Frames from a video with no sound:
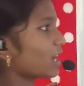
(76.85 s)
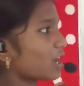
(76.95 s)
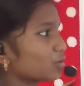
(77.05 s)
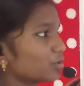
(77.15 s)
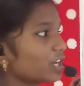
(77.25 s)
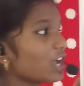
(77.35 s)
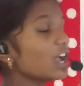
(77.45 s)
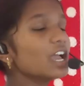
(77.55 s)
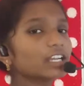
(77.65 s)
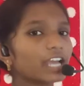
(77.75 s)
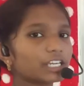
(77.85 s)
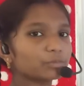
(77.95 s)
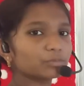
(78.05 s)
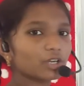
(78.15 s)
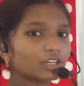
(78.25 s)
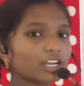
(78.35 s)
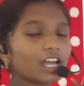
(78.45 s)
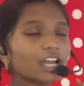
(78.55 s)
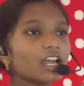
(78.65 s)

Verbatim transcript: కాకుండా కణం యొక్క